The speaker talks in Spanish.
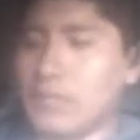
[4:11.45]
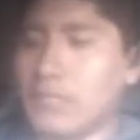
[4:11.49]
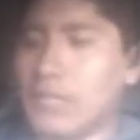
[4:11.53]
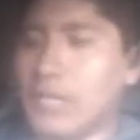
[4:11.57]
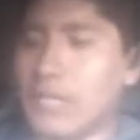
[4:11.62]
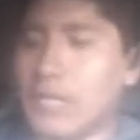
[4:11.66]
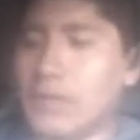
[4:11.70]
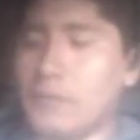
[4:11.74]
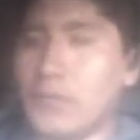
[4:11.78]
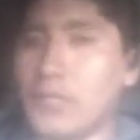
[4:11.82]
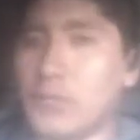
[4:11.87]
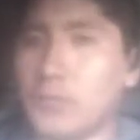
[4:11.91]

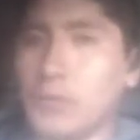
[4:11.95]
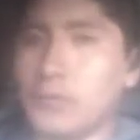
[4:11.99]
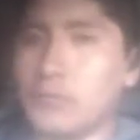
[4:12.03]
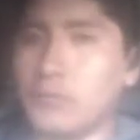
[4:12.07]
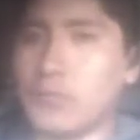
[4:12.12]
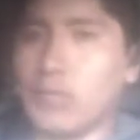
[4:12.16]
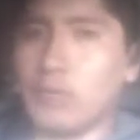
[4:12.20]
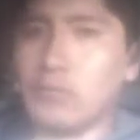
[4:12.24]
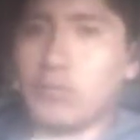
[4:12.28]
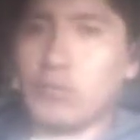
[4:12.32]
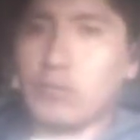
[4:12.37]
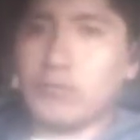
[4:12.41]
cada mes por mi
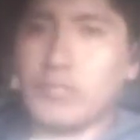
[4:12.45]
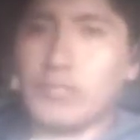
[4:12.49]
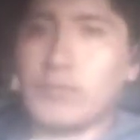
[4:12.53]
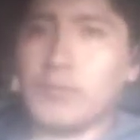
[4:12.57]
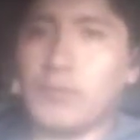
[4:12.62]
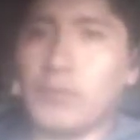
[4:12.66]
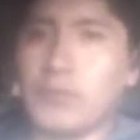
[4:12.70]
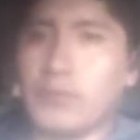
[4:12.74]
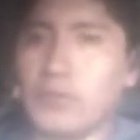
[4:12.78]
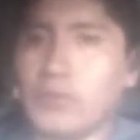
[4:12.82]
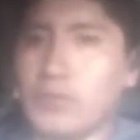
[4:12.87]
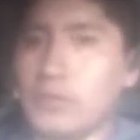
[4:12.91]

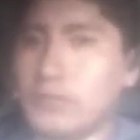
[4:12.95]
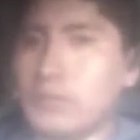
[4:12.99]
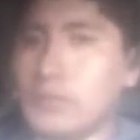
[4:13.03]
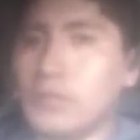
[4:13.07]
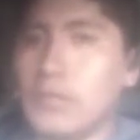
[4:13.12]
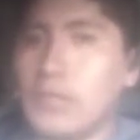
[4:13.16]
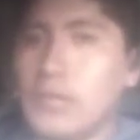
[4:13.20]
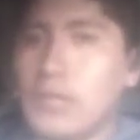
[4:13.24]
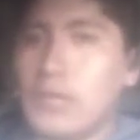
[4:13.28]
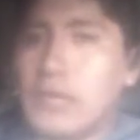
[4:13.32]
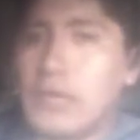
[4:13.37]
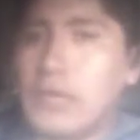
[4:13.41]
autoresponder
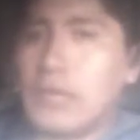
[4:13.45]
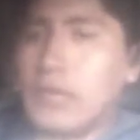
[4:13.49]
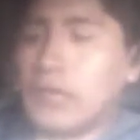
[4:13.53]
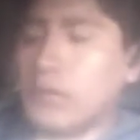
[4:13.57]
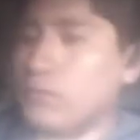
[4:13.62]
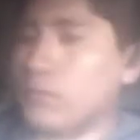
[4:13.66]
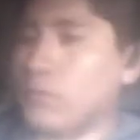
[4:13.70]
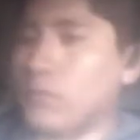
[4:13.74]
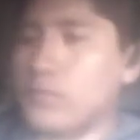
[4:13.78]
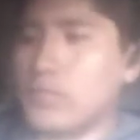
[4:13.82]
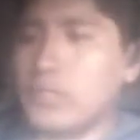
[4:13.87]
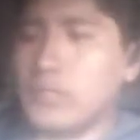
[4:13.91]

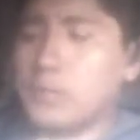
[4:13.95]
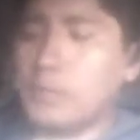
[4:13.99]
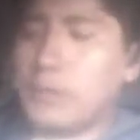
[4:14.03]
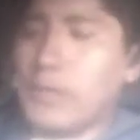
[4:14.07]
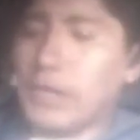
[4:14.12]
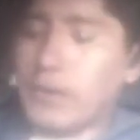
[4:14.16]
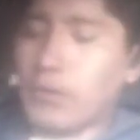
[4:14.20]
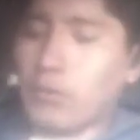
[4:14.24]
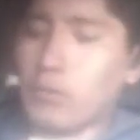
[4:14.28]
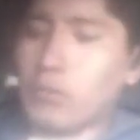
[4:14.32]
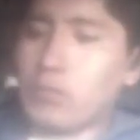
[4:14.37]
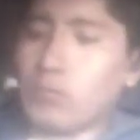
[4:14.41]
entonces,
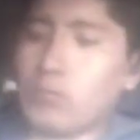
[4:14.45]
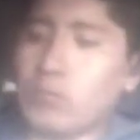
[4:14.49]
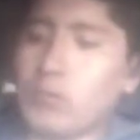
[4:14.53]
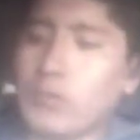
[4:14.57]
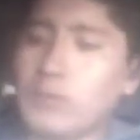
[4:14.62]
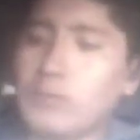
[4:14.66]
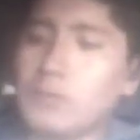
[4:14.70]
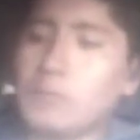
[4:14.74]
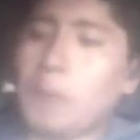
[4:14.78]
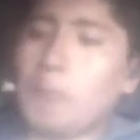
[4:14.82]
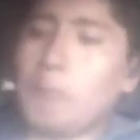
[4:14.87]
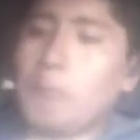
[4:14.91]
para
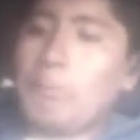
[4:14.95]
concluir,